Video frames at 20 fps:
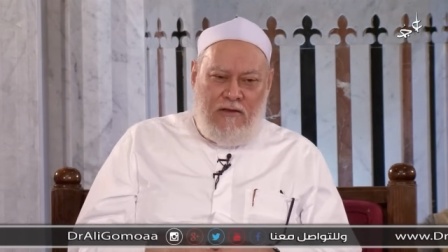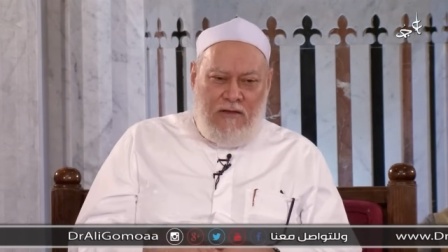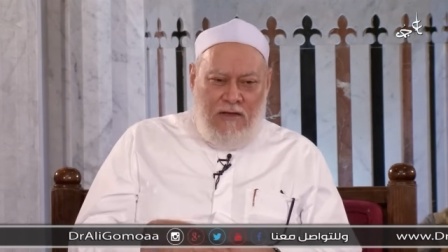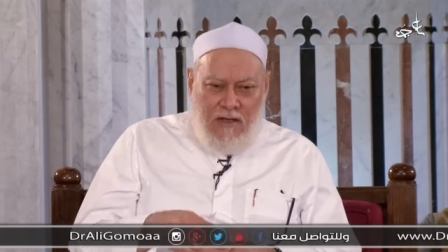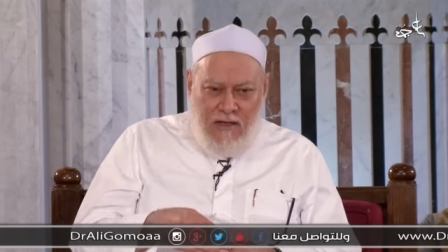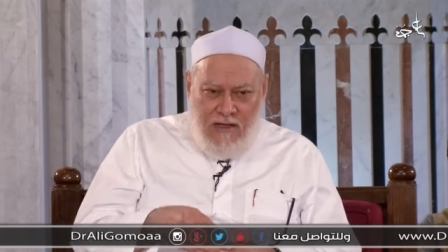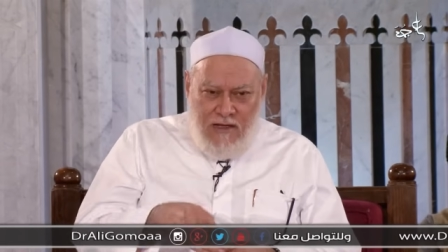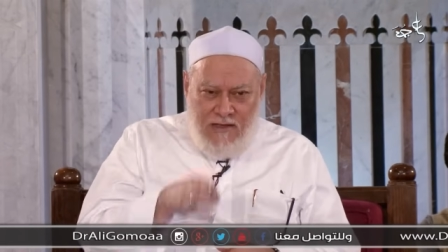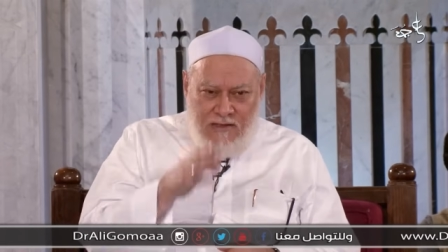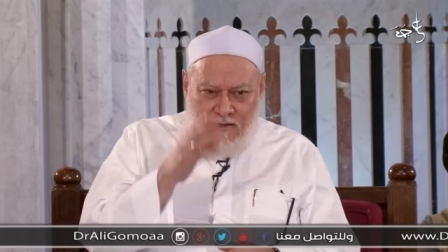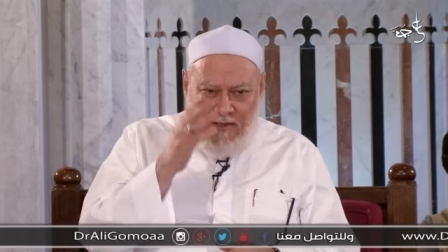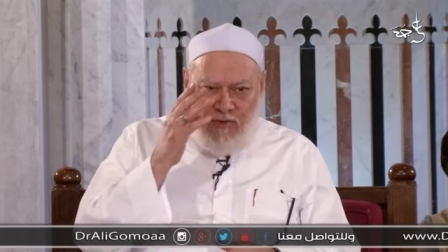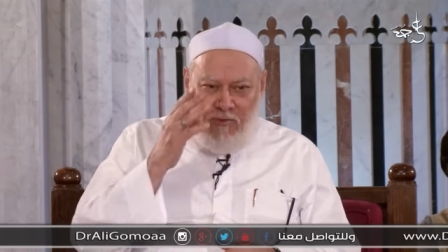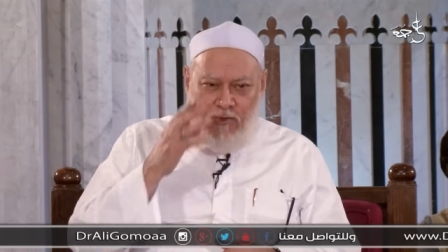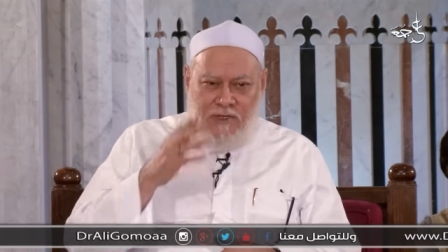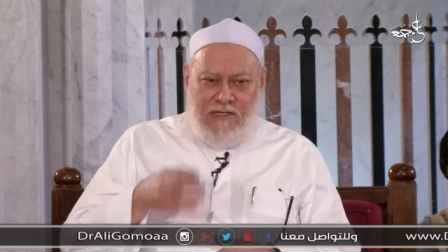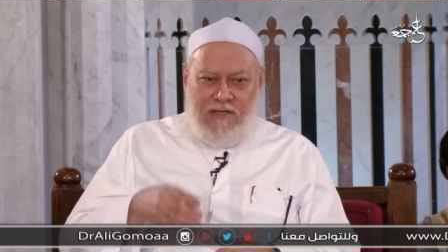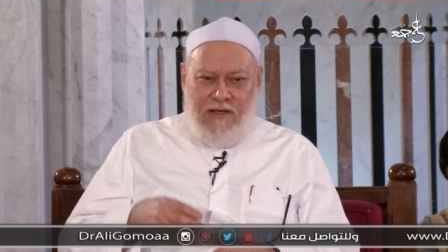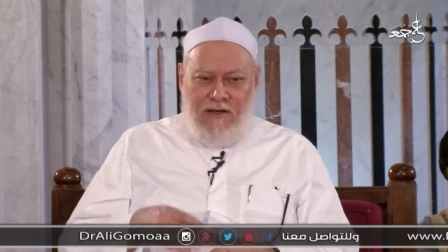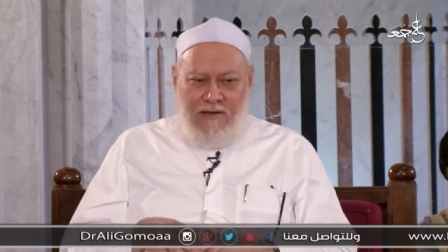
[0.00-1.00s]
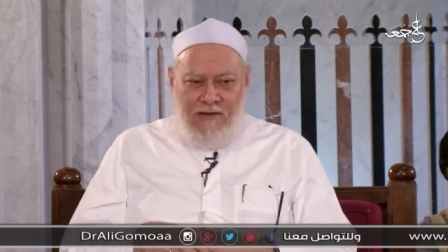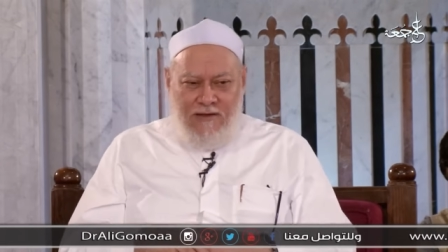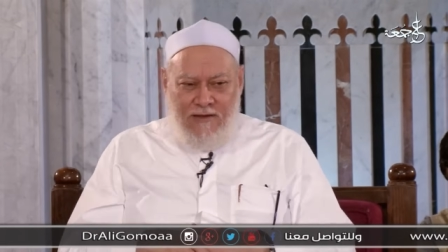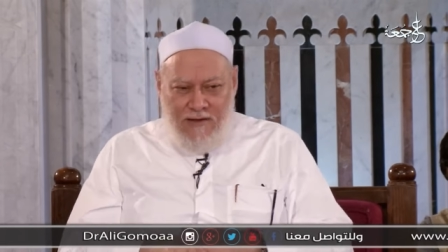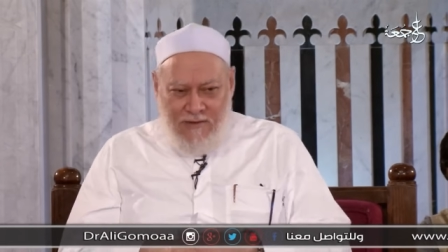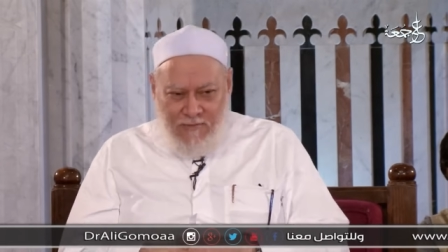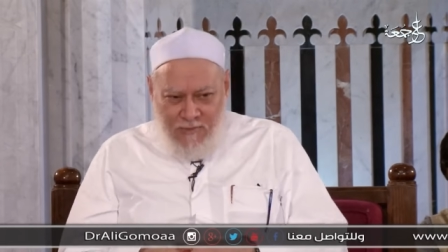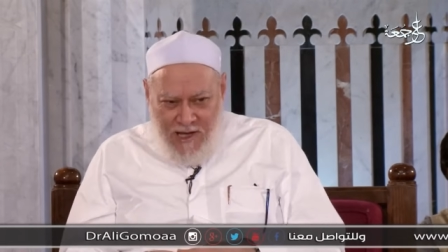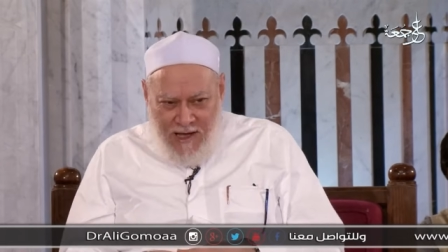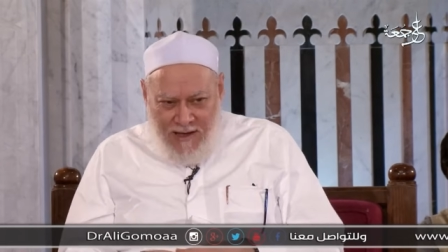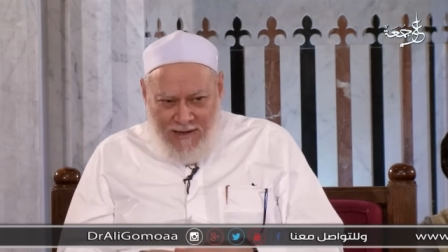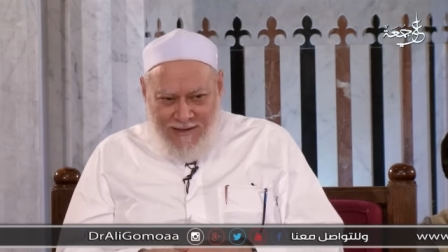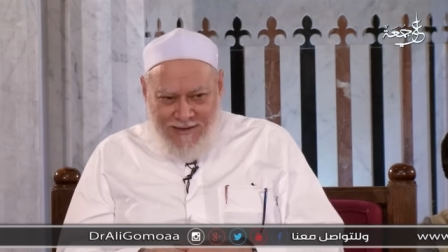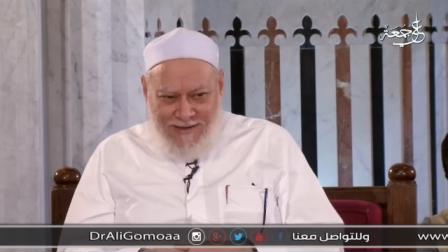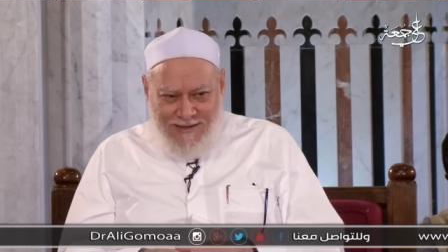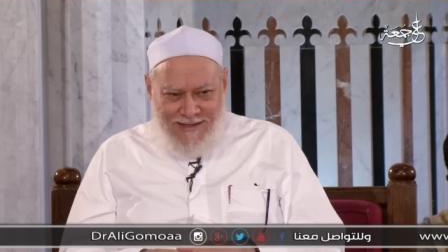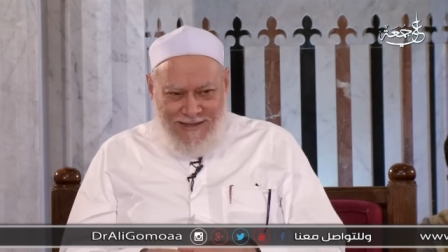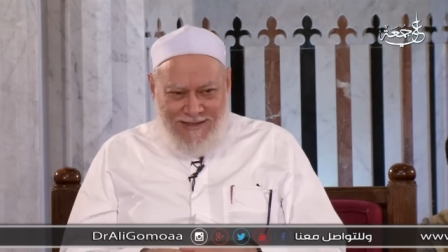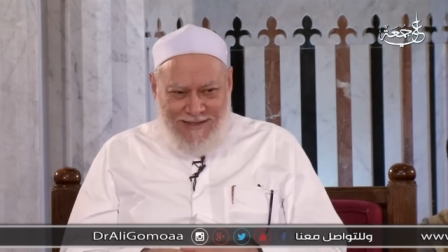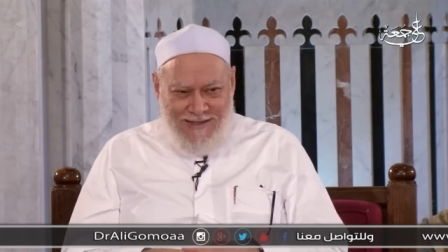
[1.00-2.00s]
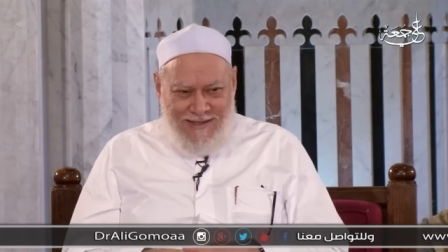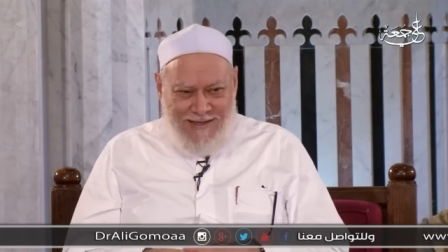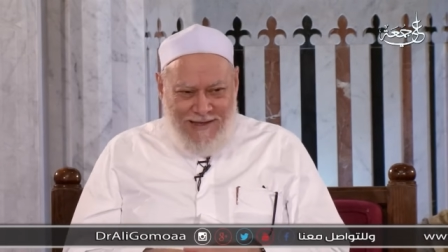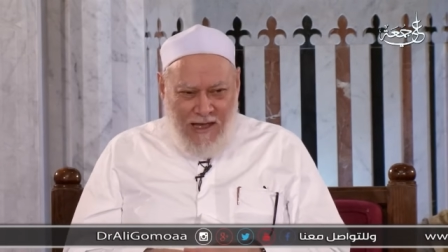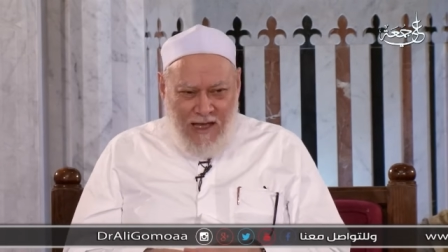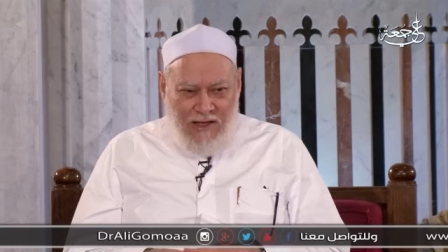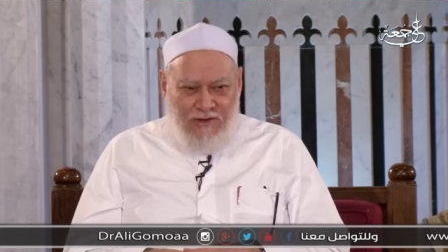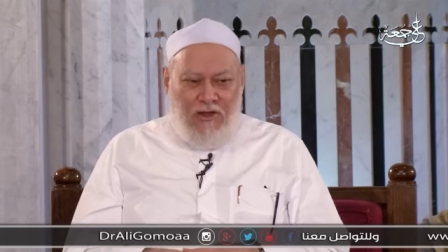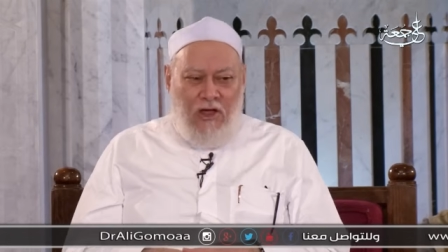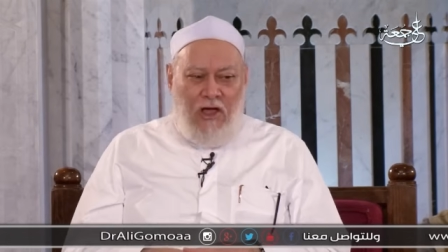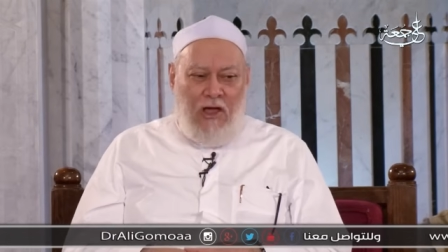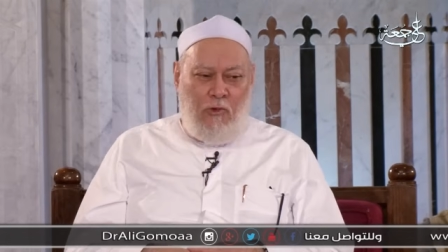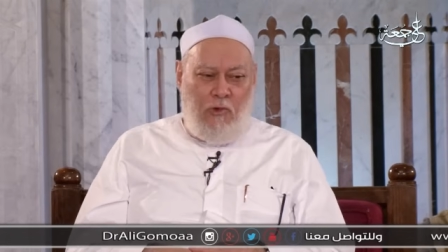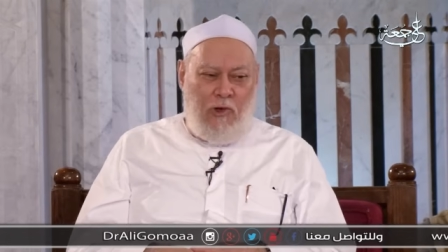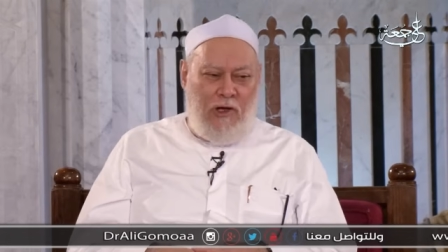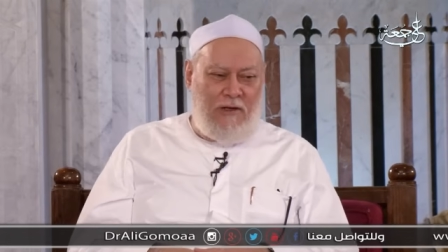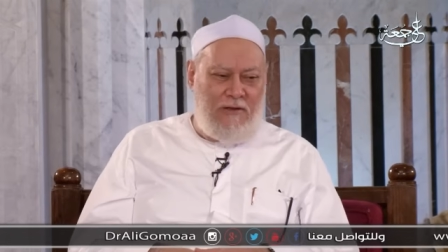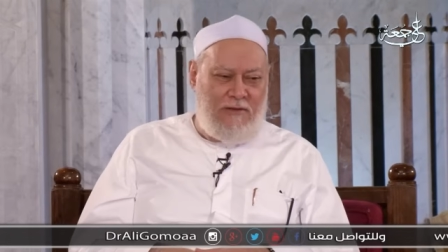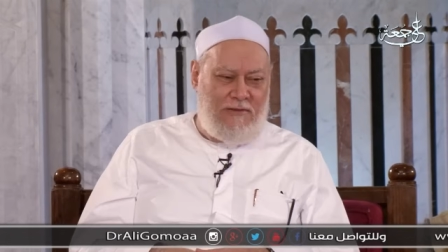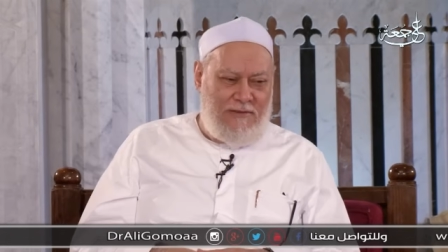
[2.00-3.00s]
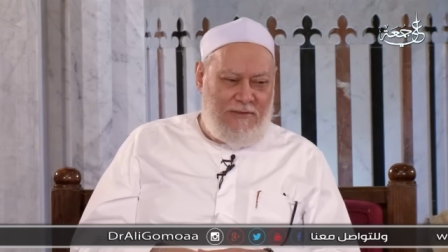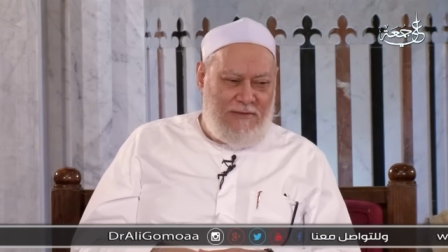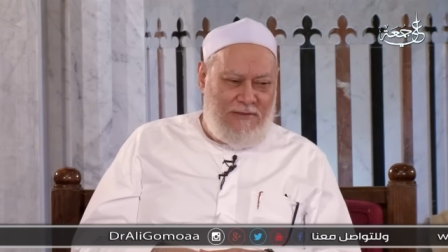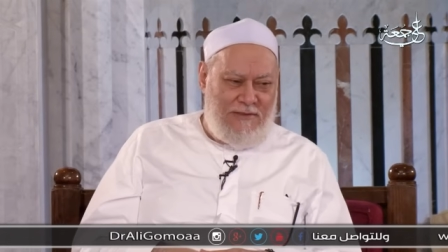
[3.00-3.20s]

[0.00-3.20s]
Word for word: خلاص يبقى صليت أربعة أطاوع